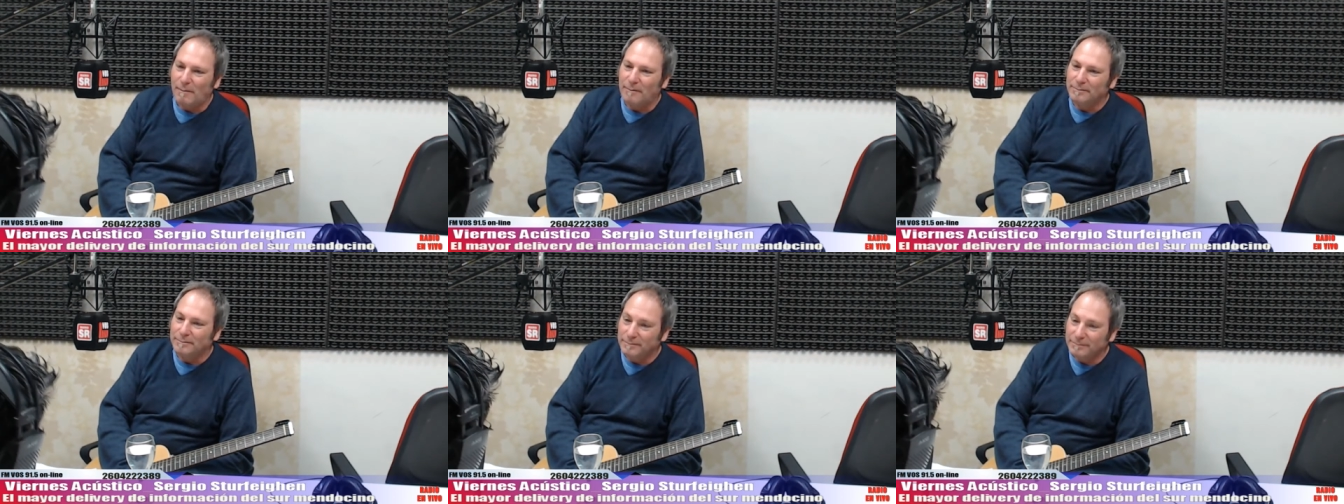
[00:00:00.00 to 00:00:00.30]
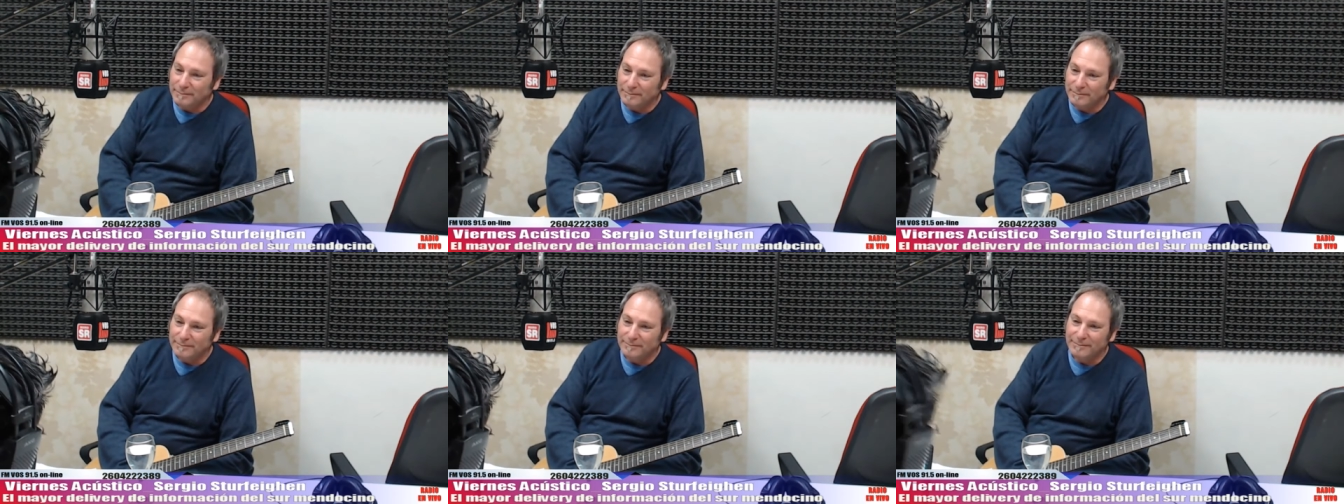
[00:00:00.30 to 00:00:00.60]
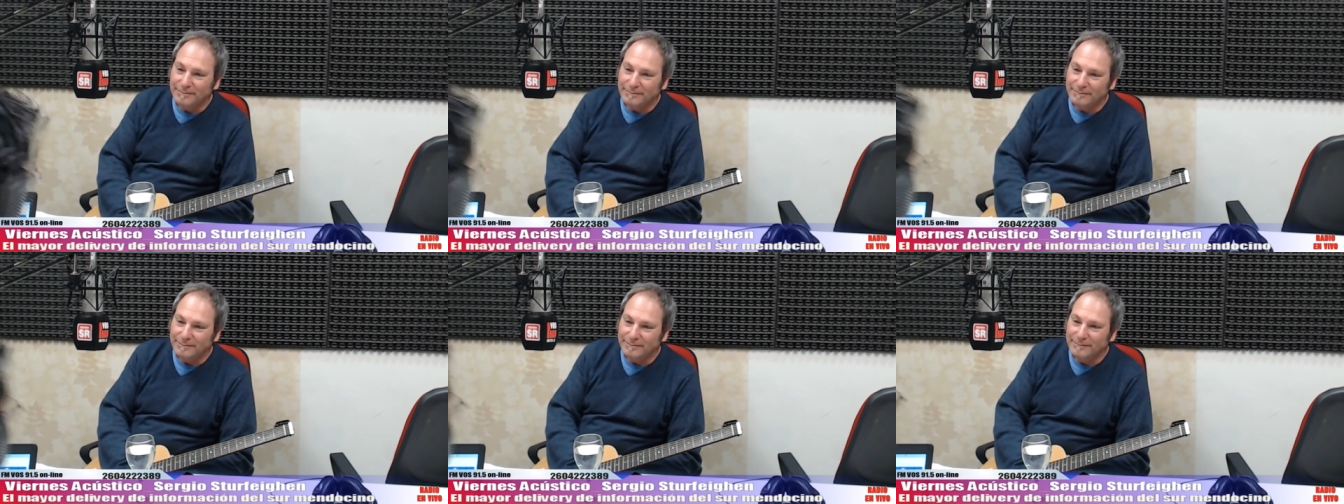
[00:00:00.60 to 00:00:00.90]
Ya,
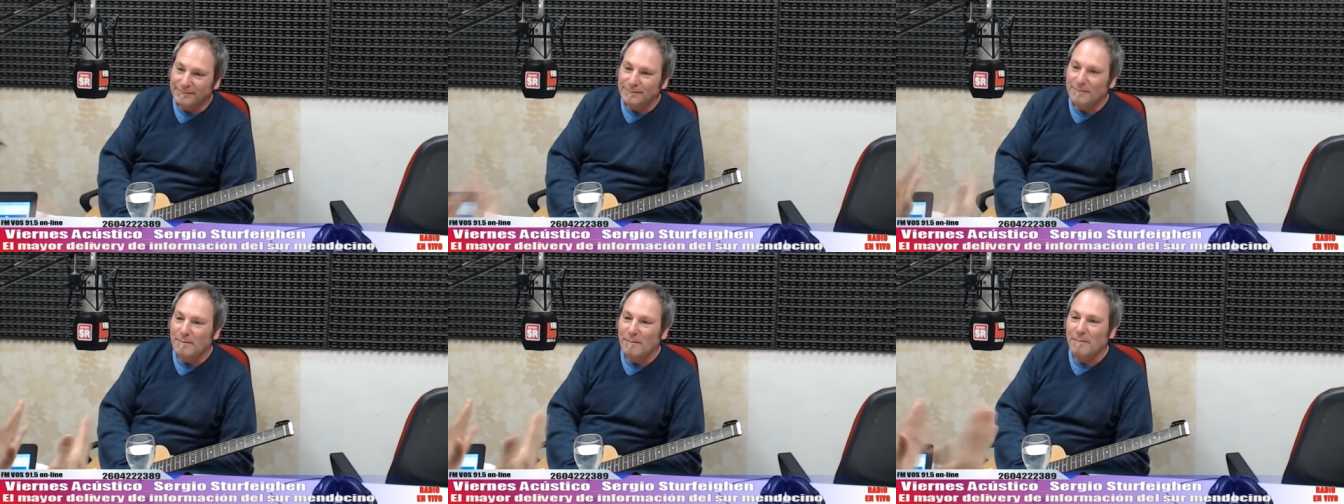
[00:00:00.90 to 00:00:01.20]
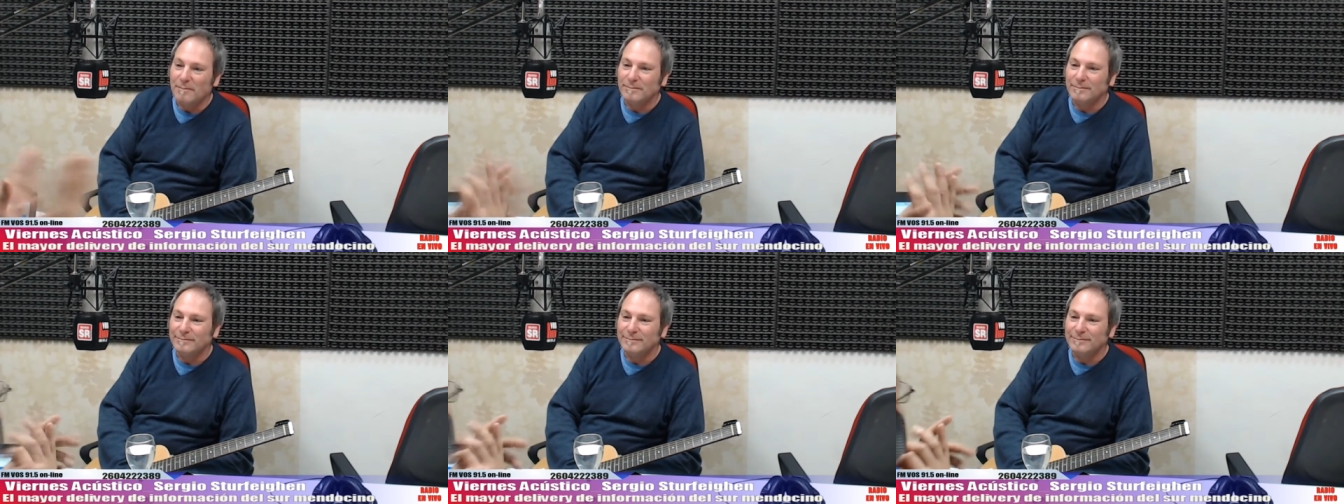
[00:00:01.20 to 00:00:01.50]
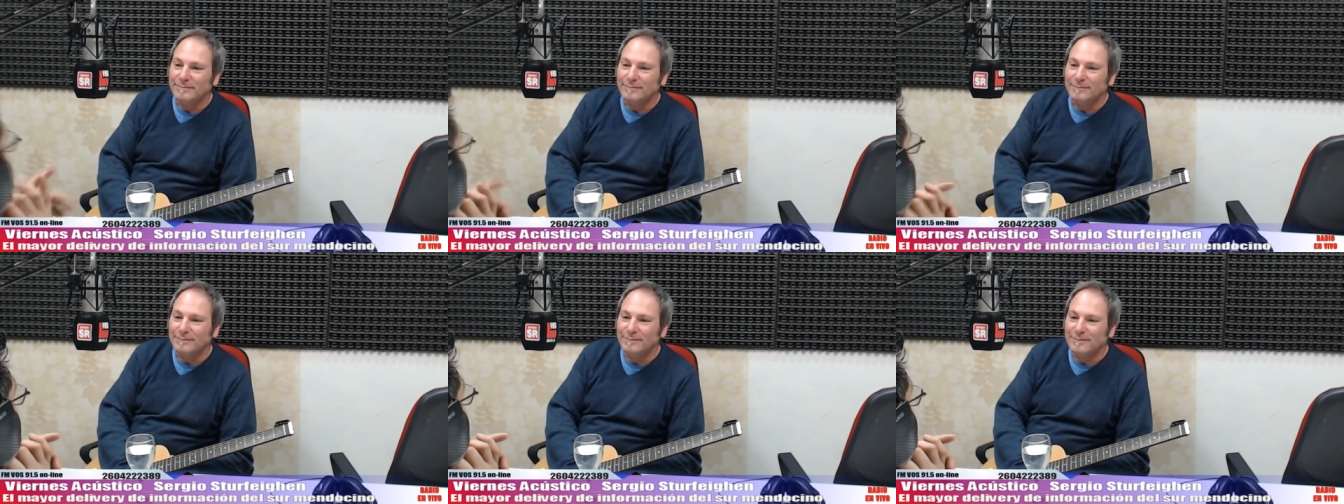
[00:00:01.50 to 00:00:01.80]
Bueno, ¿tres
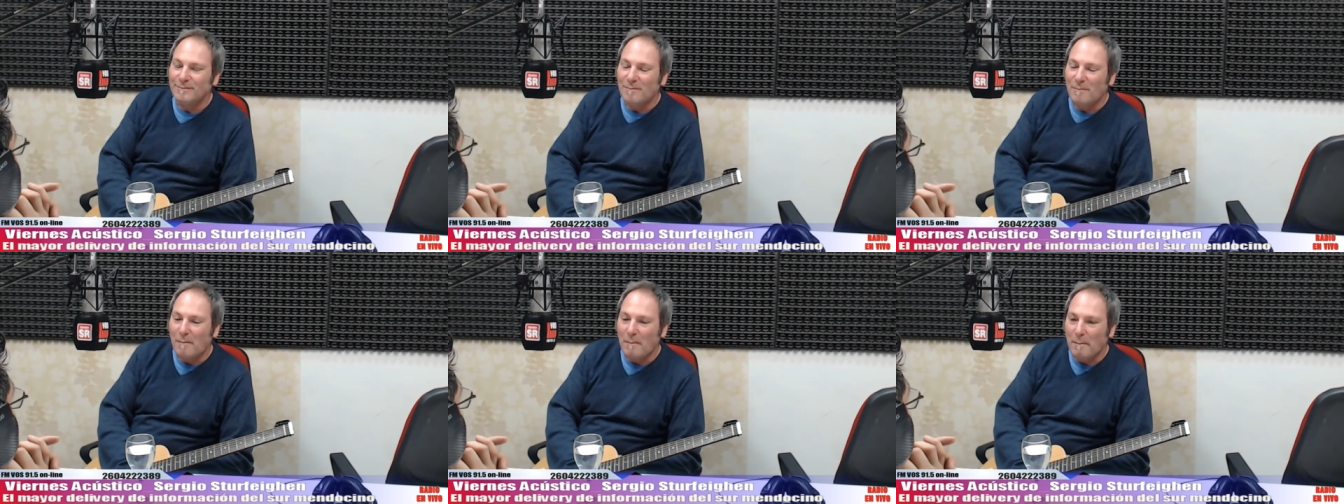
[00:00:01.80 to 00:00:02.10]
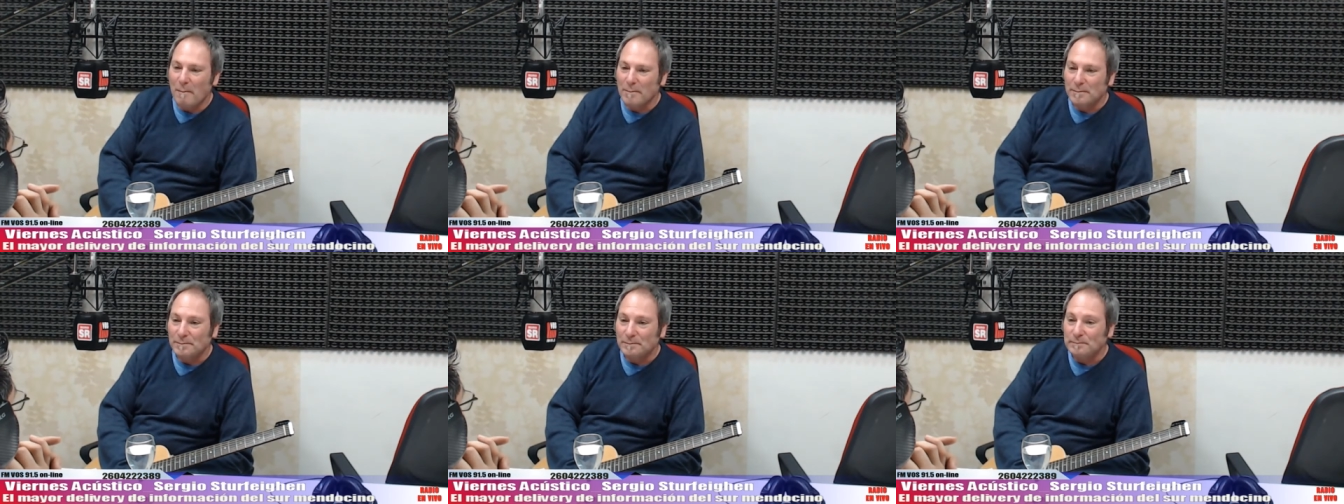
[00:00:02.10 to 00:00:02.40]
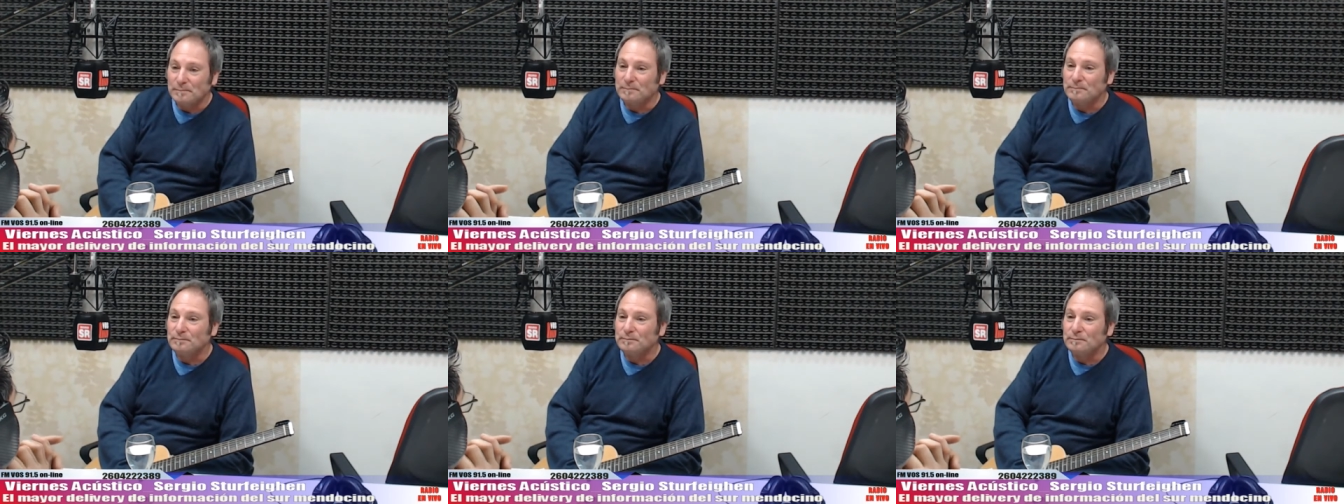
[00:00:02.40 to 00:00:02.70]
años ya con la
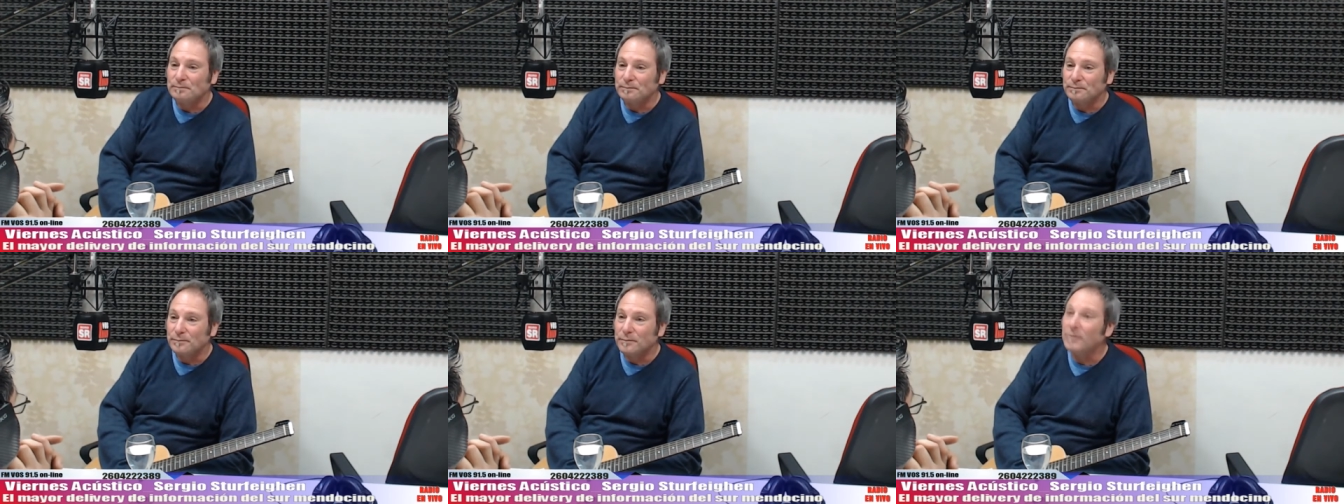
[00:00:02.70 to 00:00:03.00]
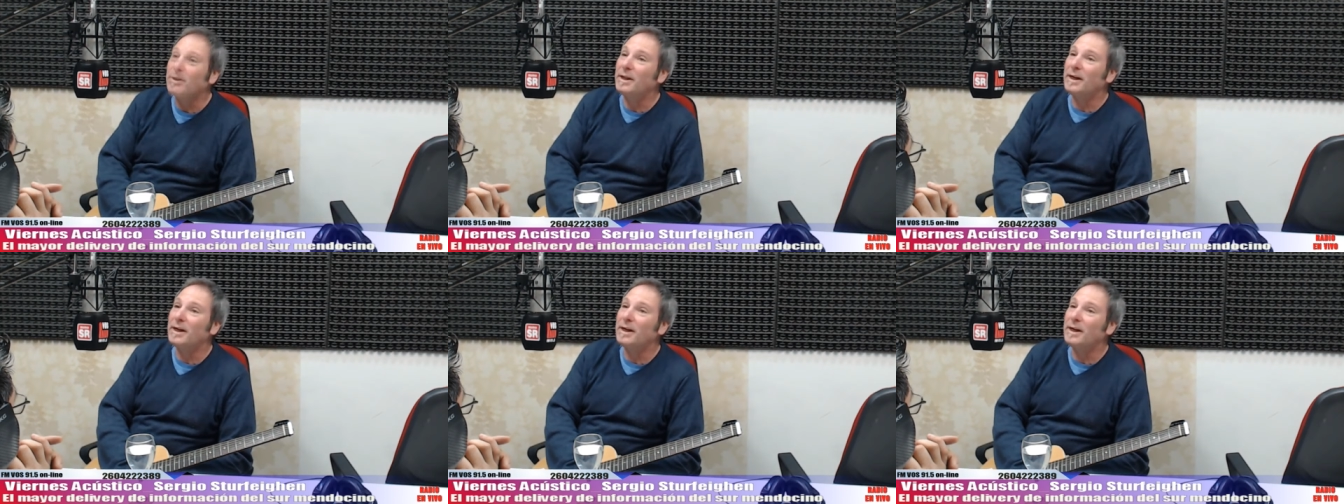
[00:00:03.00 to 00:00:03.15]
banda o no?